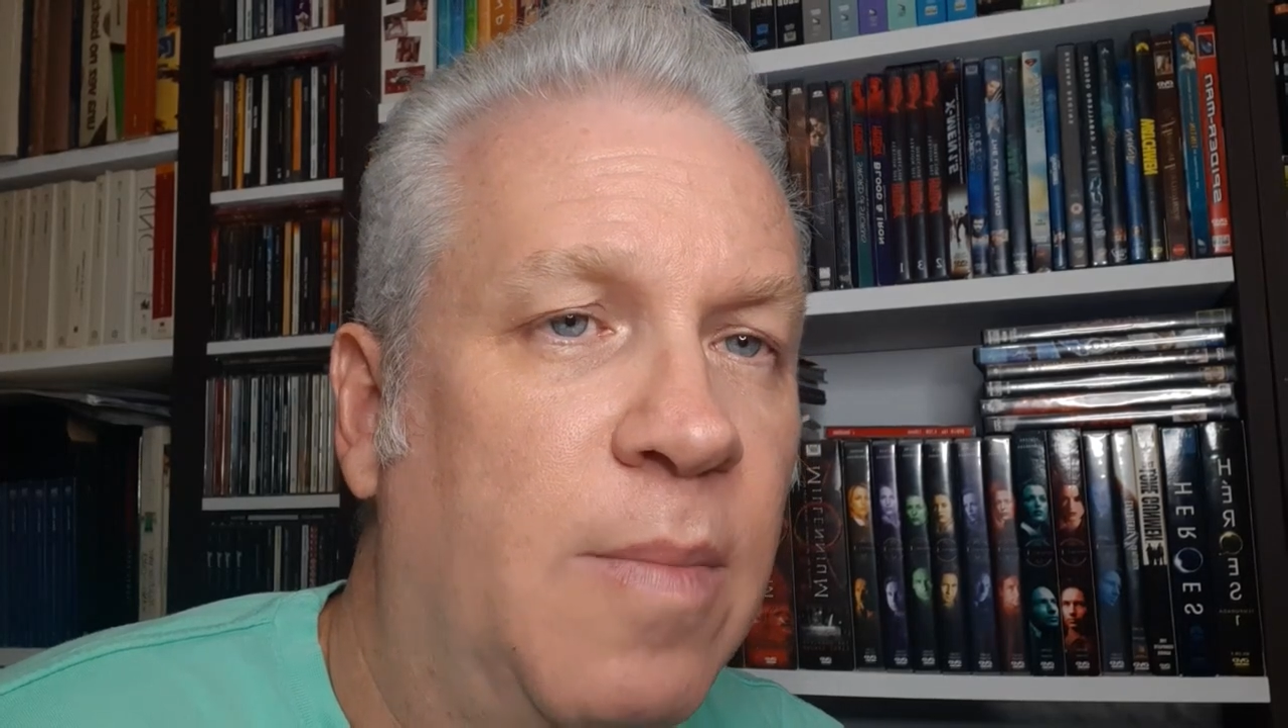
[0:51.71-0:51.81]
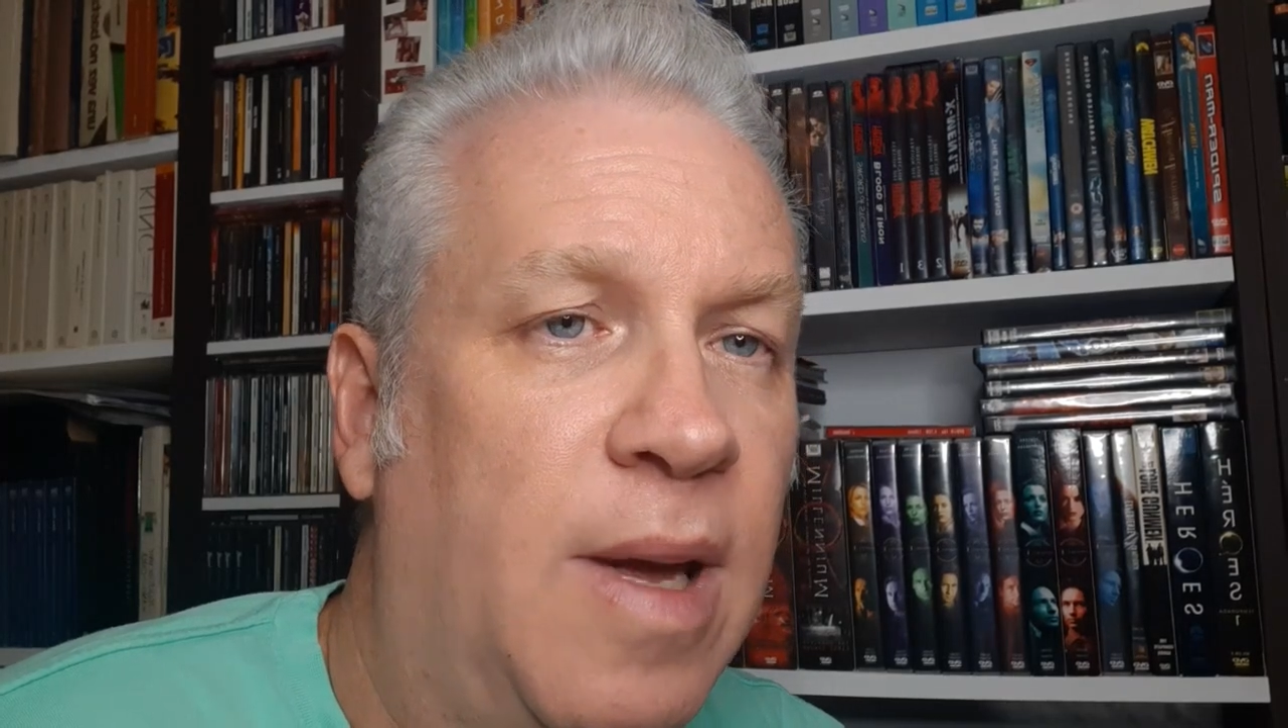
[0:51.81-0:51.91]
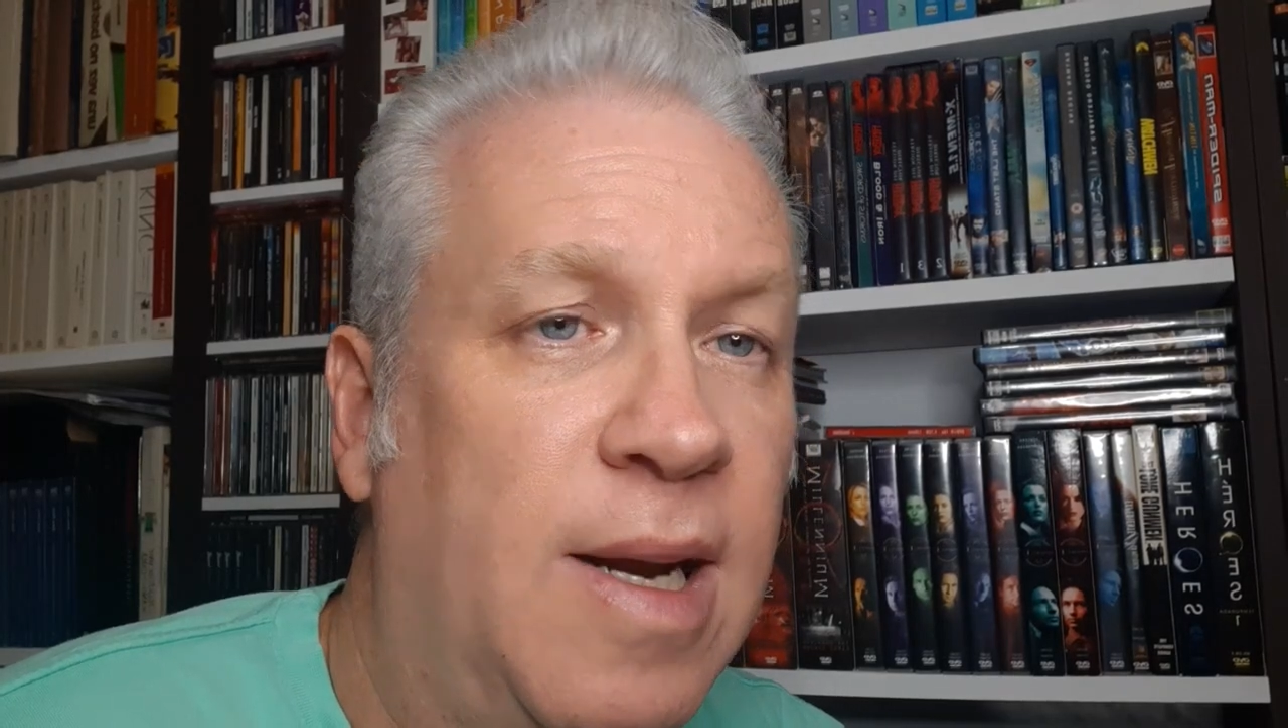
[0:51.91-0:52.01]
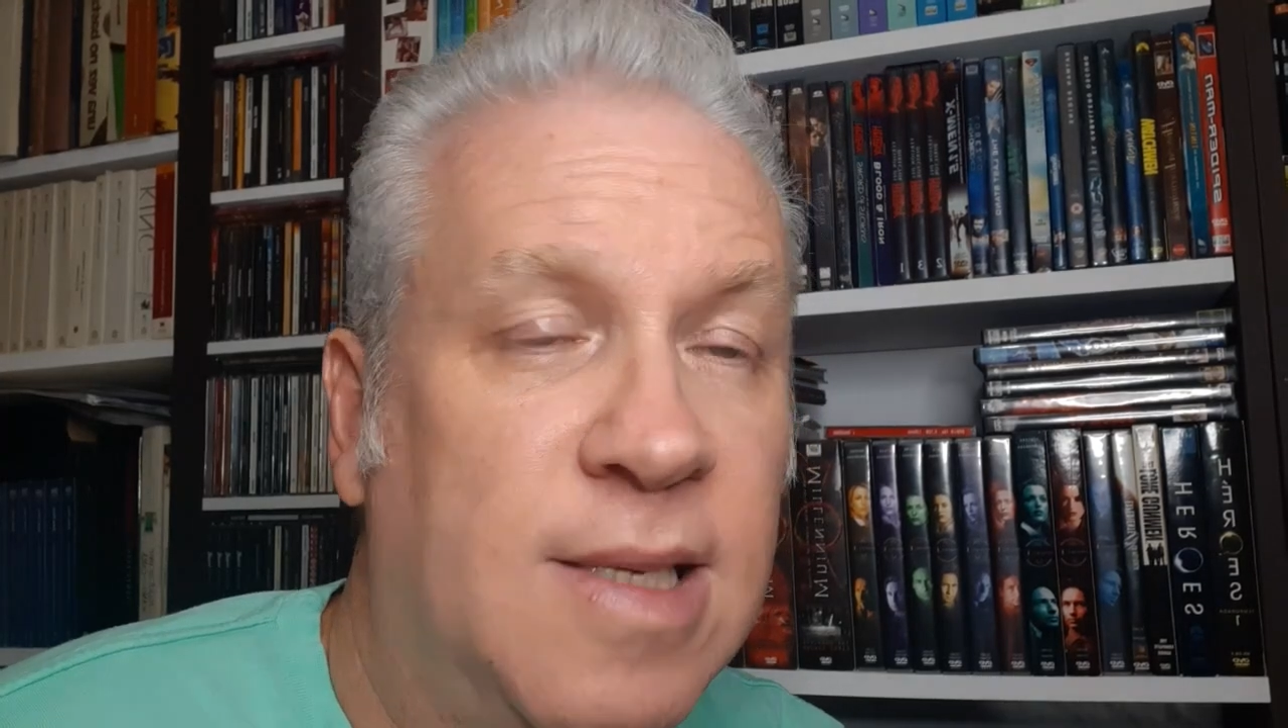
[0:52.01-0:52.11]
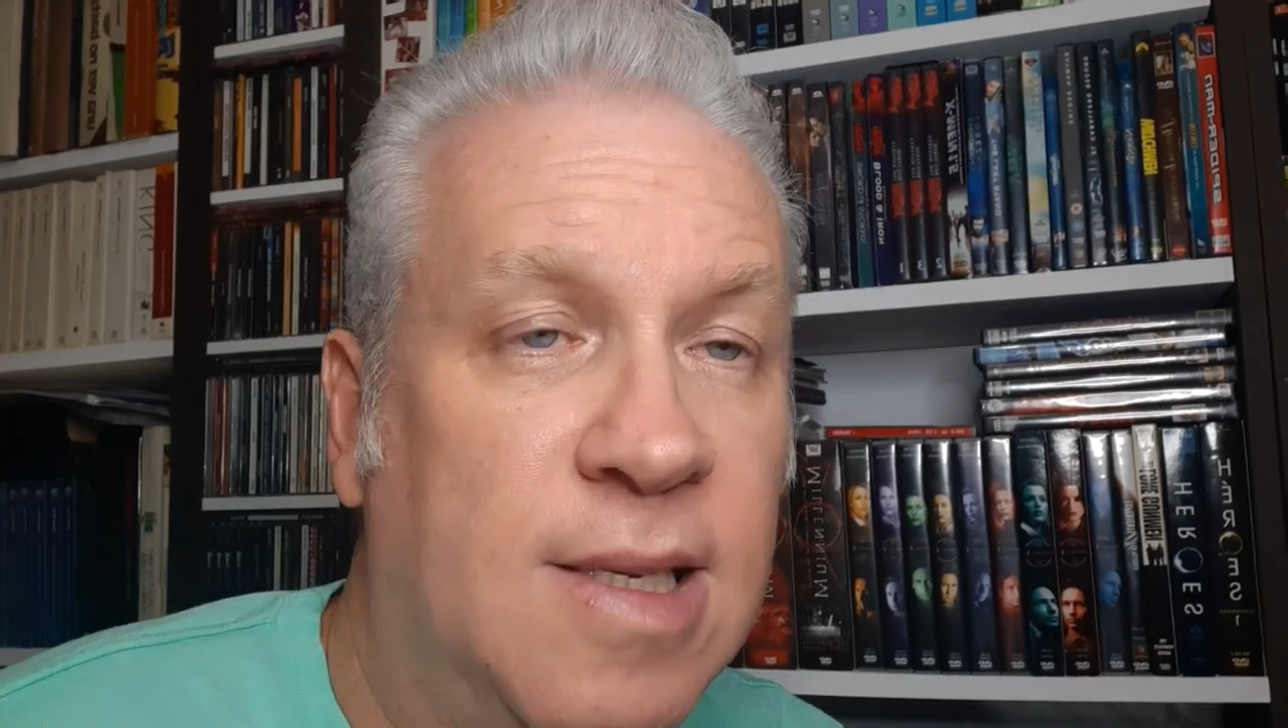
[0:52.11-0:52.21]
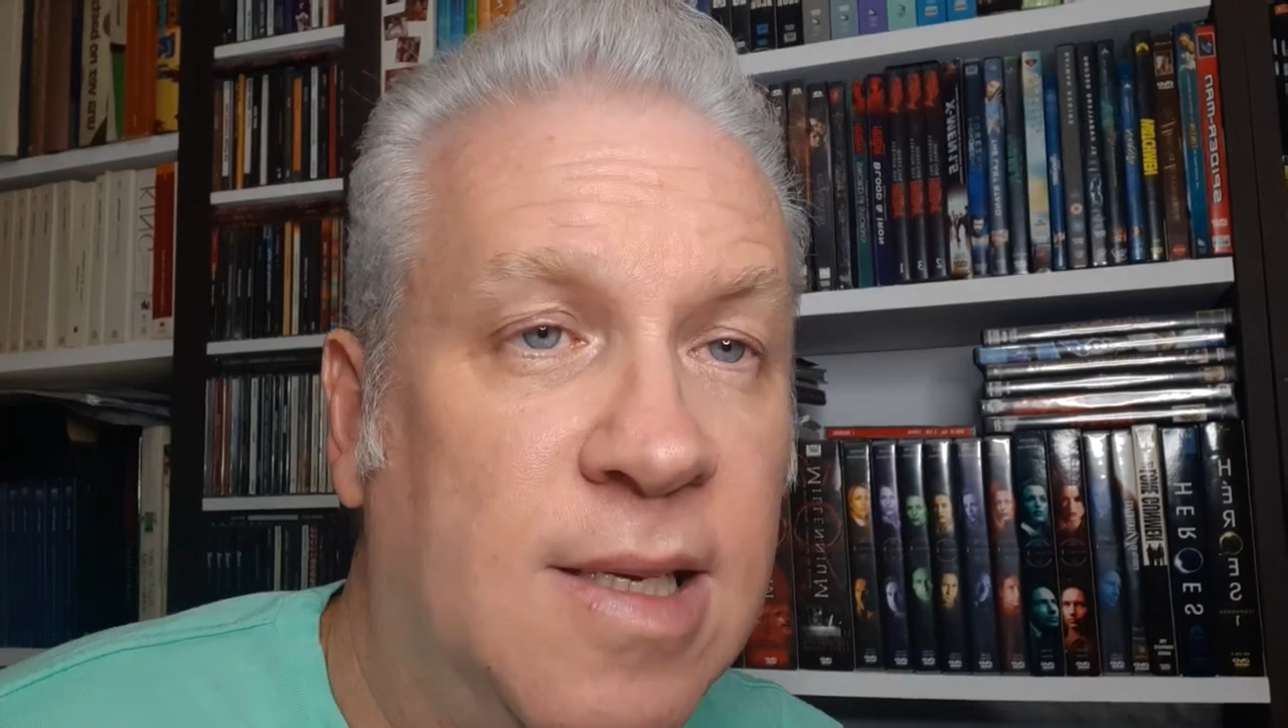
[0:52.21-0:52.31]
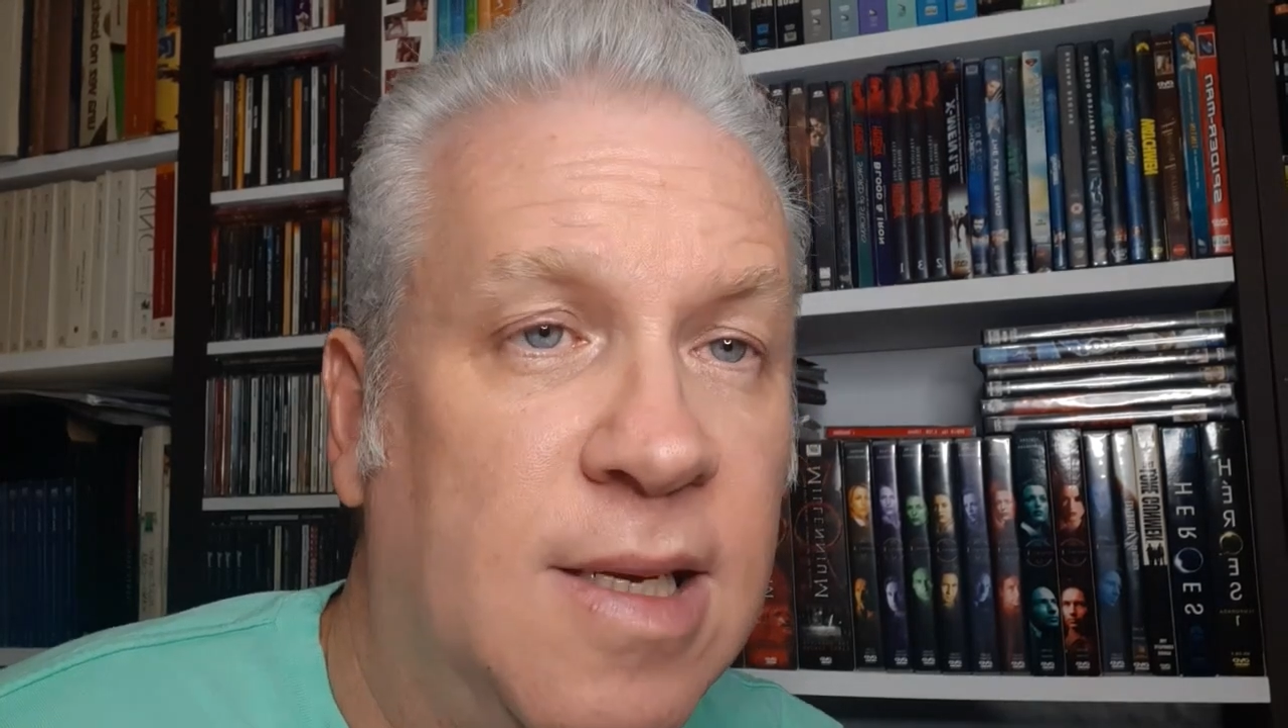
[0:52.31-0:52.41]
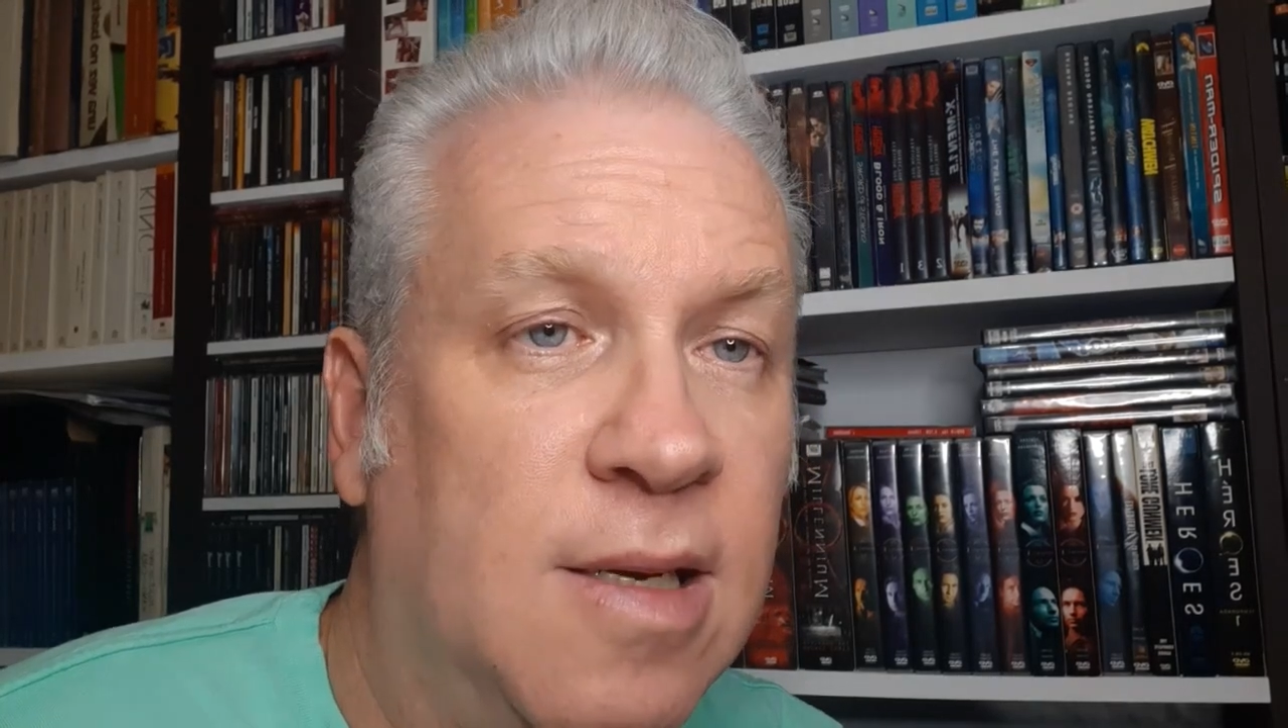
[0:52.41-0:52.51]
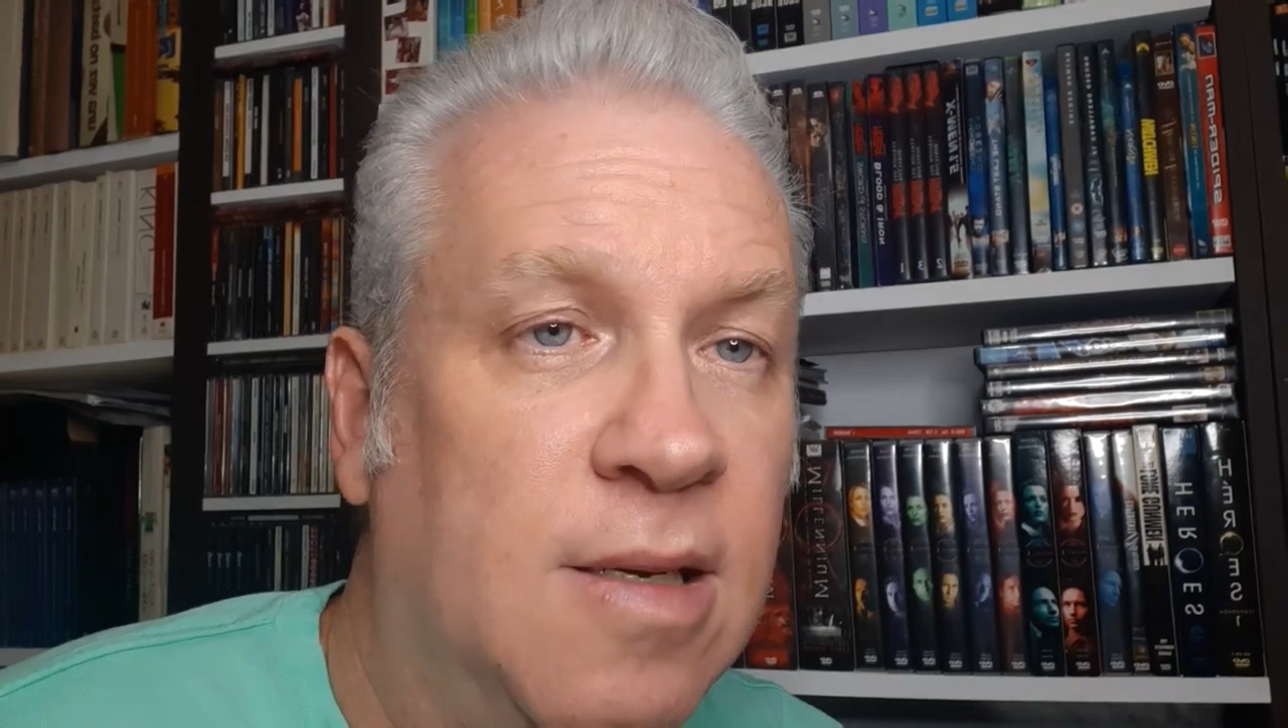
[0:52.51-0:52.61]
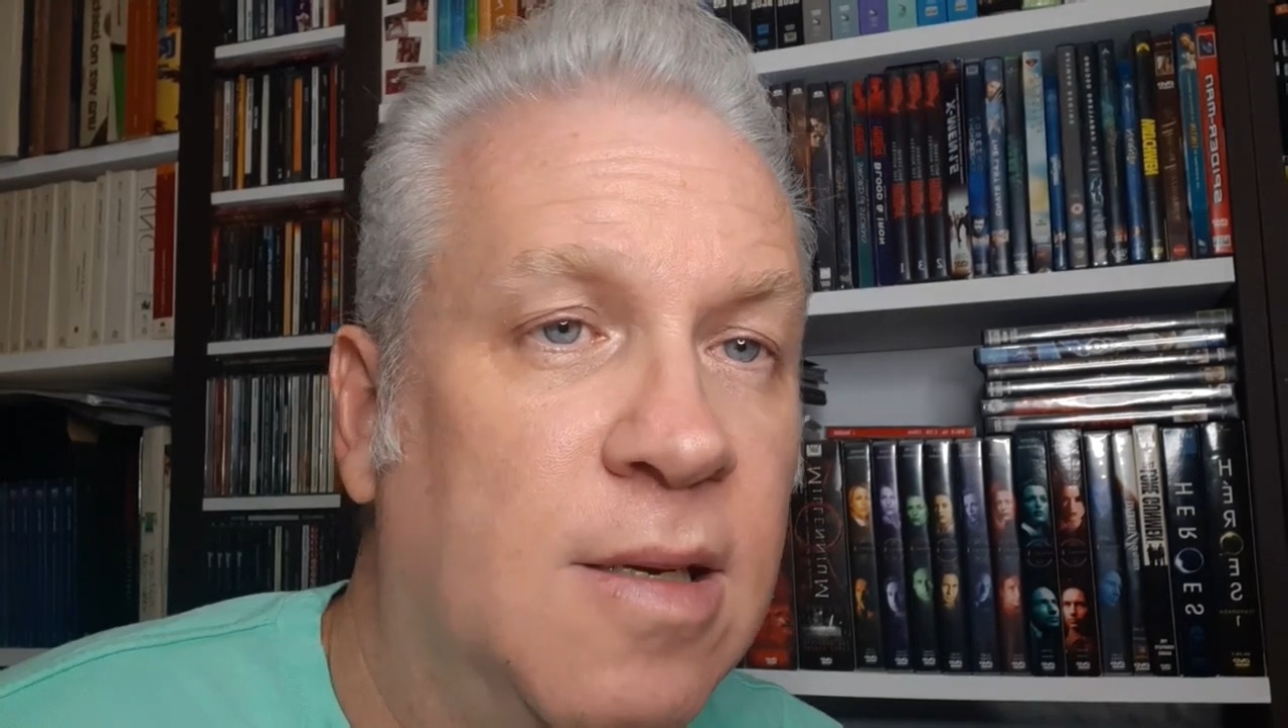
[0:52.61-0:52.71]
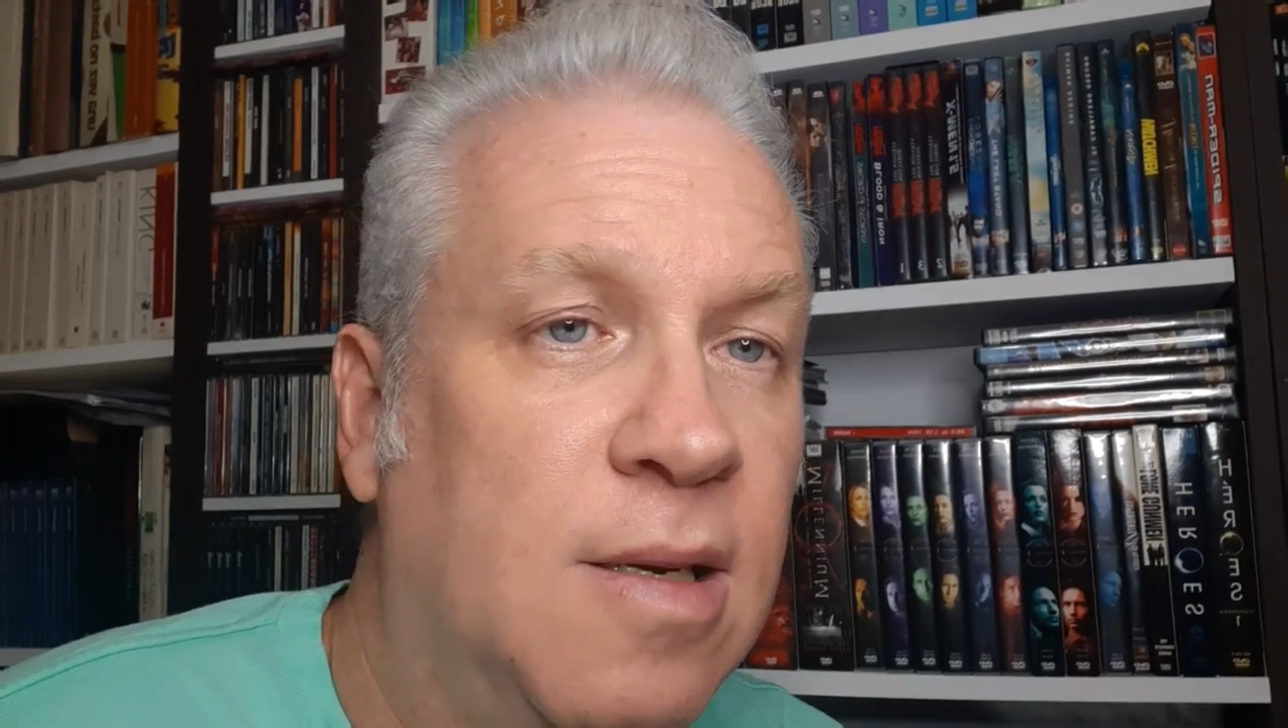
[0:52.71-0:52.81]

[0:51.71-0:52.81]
parece ser